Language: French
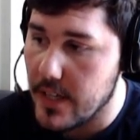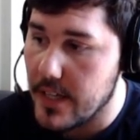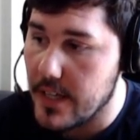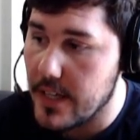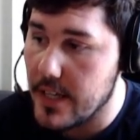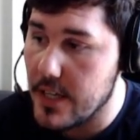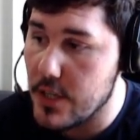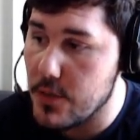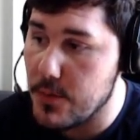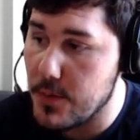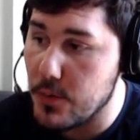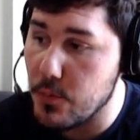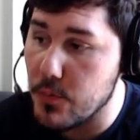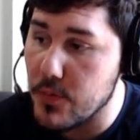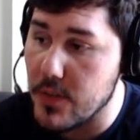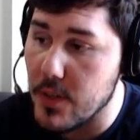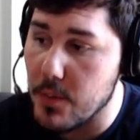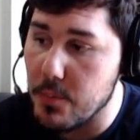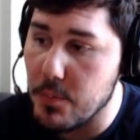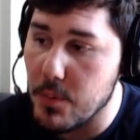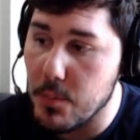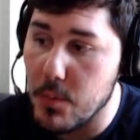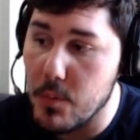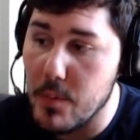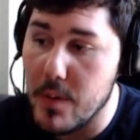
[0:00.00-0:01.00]
et je vais tout
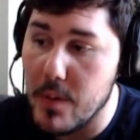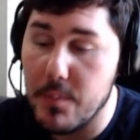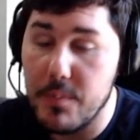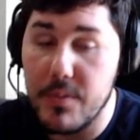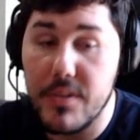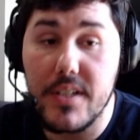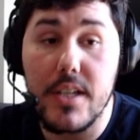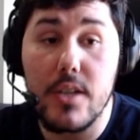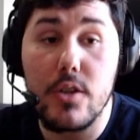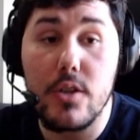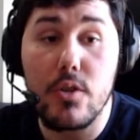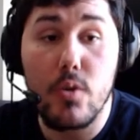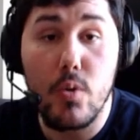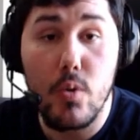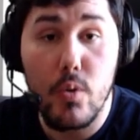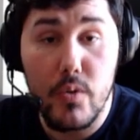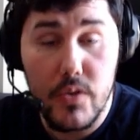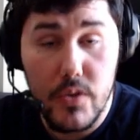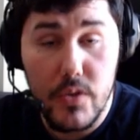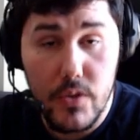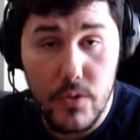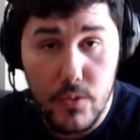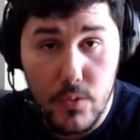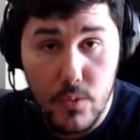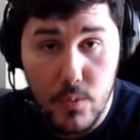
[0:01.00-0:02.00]
simplement lui appliquer une
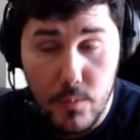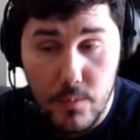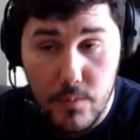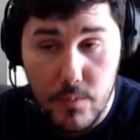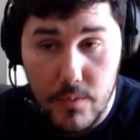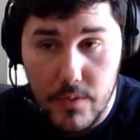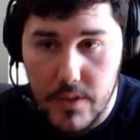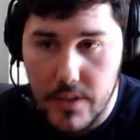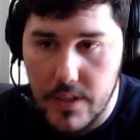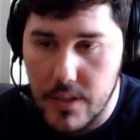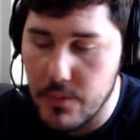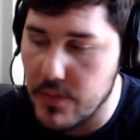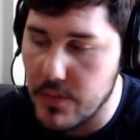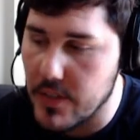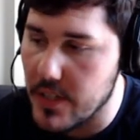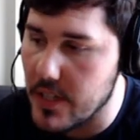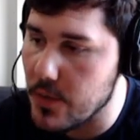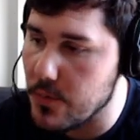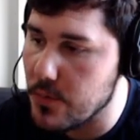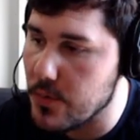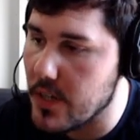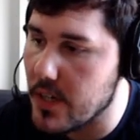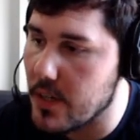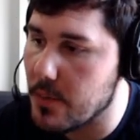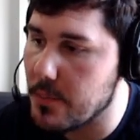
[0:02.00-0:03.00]
transition. Et vous allez
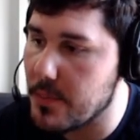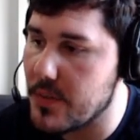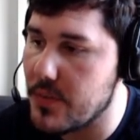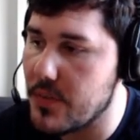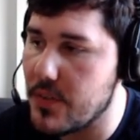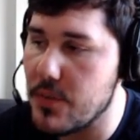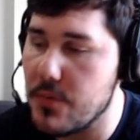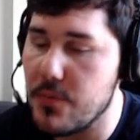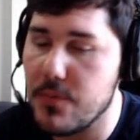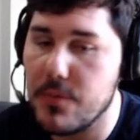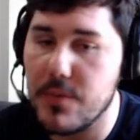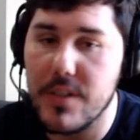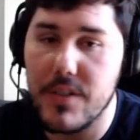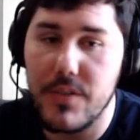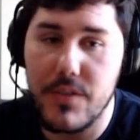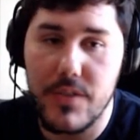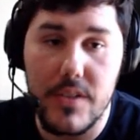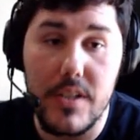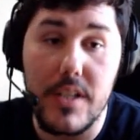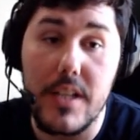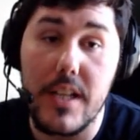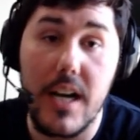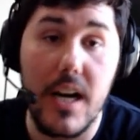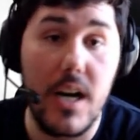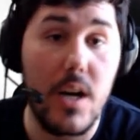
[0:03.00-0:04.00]
voir, mais c'est
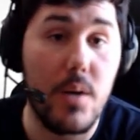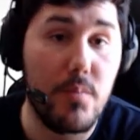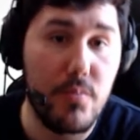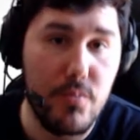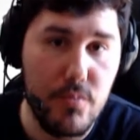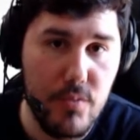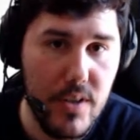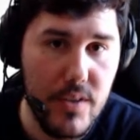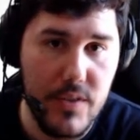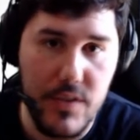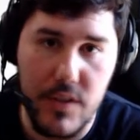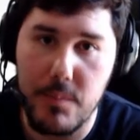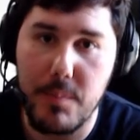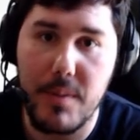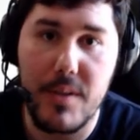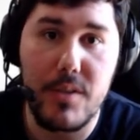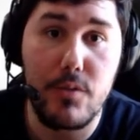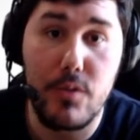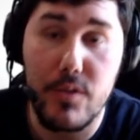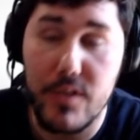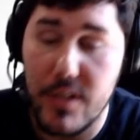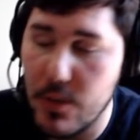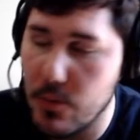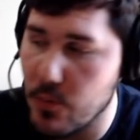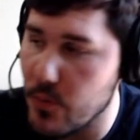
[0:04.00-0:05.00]
facile à un point, c'est
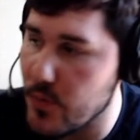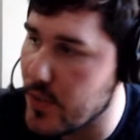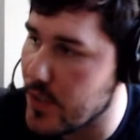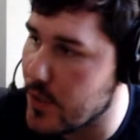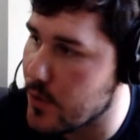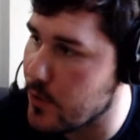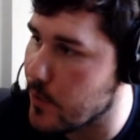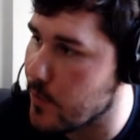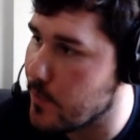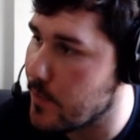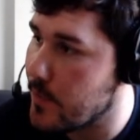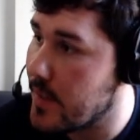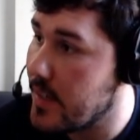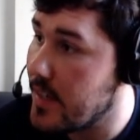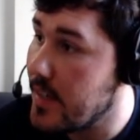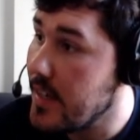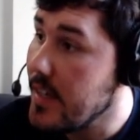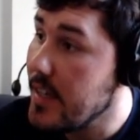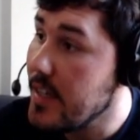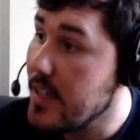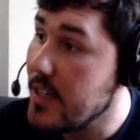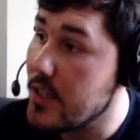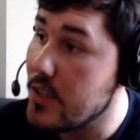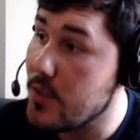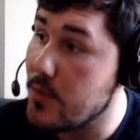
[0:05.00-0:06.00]
presque déconcertant.
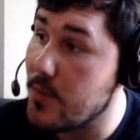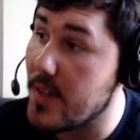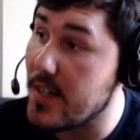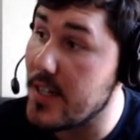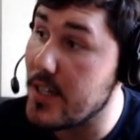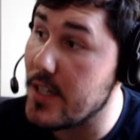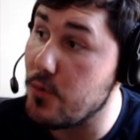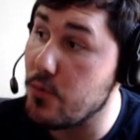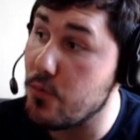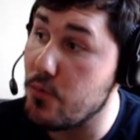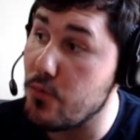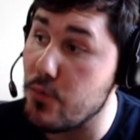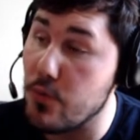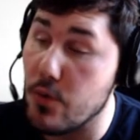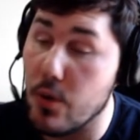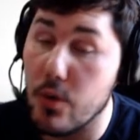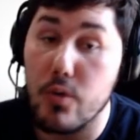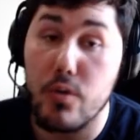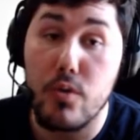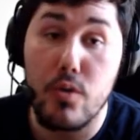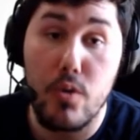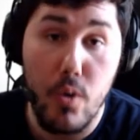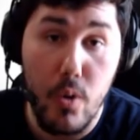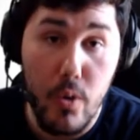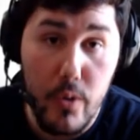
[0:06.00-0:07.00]
Je vais aller du coup dans
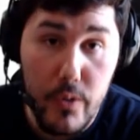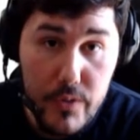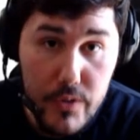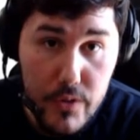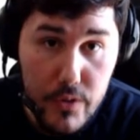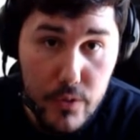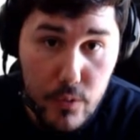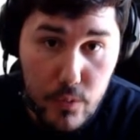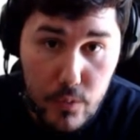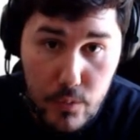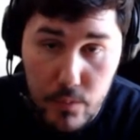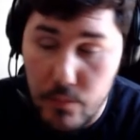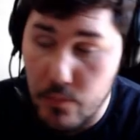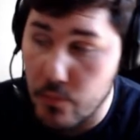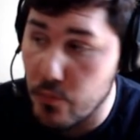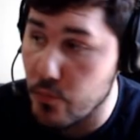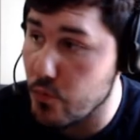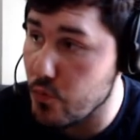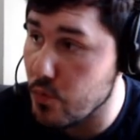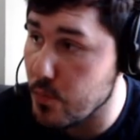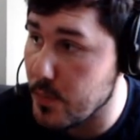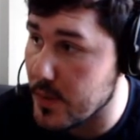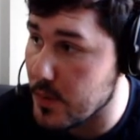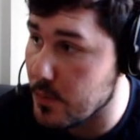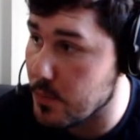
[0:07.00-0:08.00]
transition,
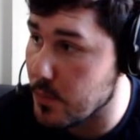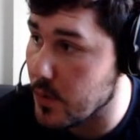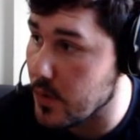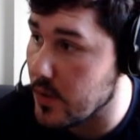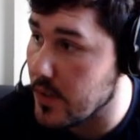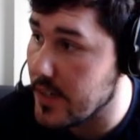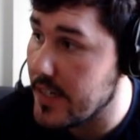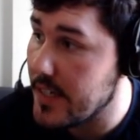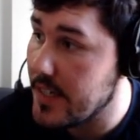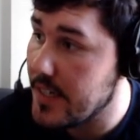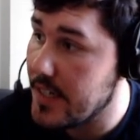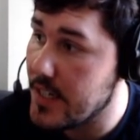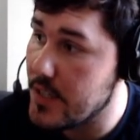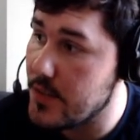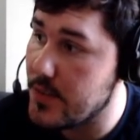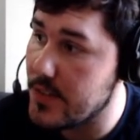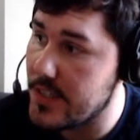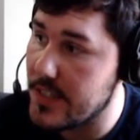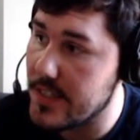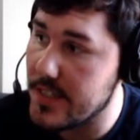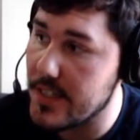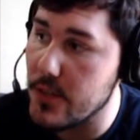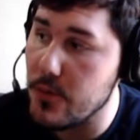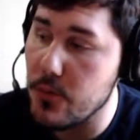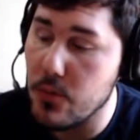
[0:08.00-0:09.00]
tout bêtement, et je vais
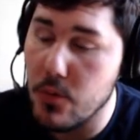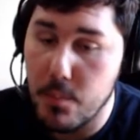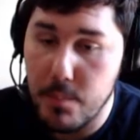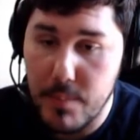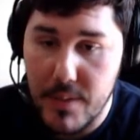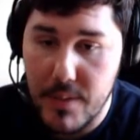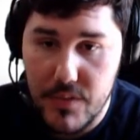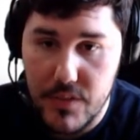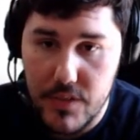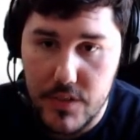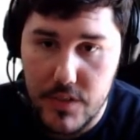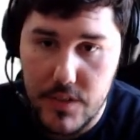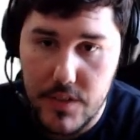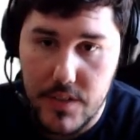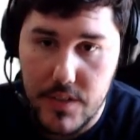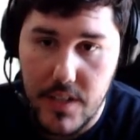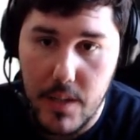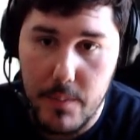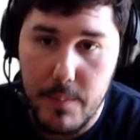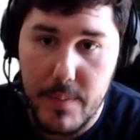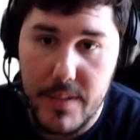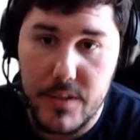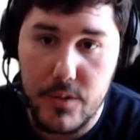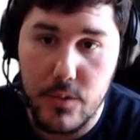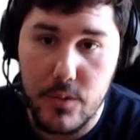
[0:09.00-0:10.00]
cliquer sur Basique.
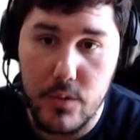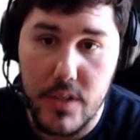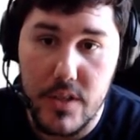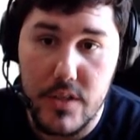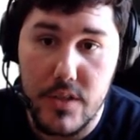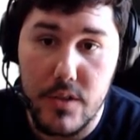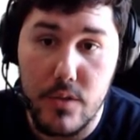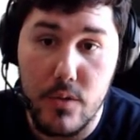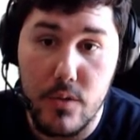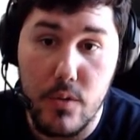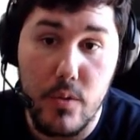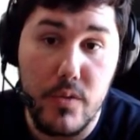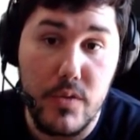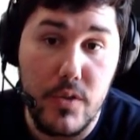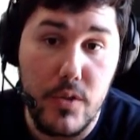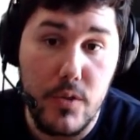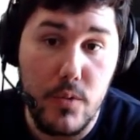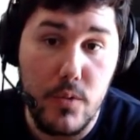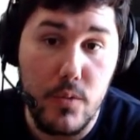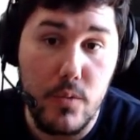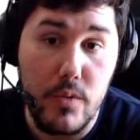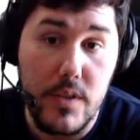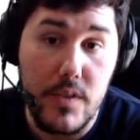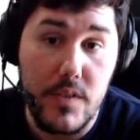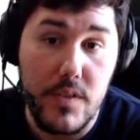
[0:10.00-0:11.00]
À partir de là, j'ai une
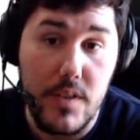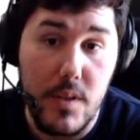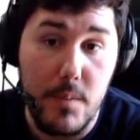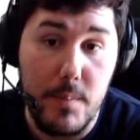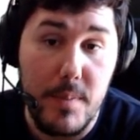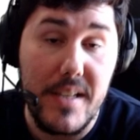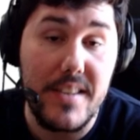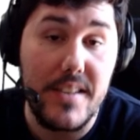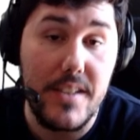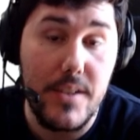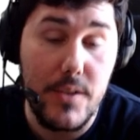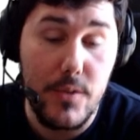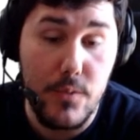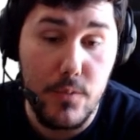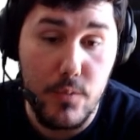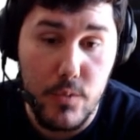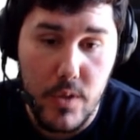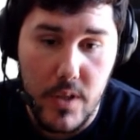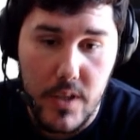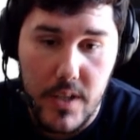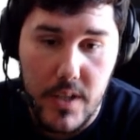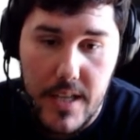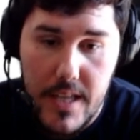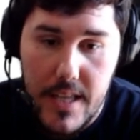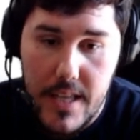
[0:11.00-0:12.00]
transition qui s'appelle
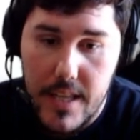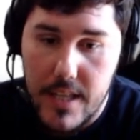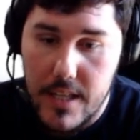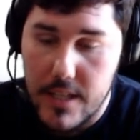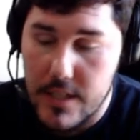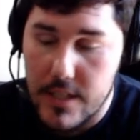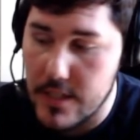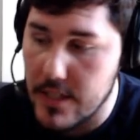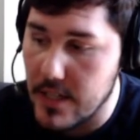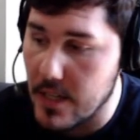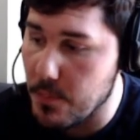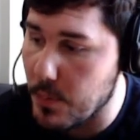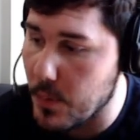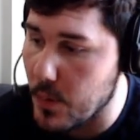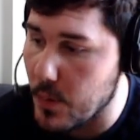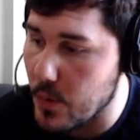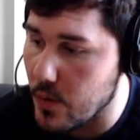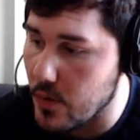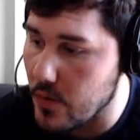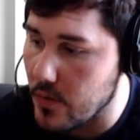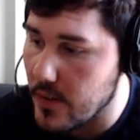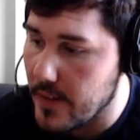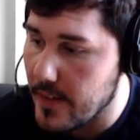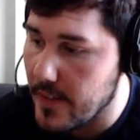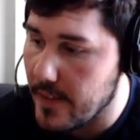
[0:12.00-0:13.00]
dissoudre. Je la
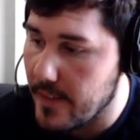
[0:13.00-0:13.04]
prends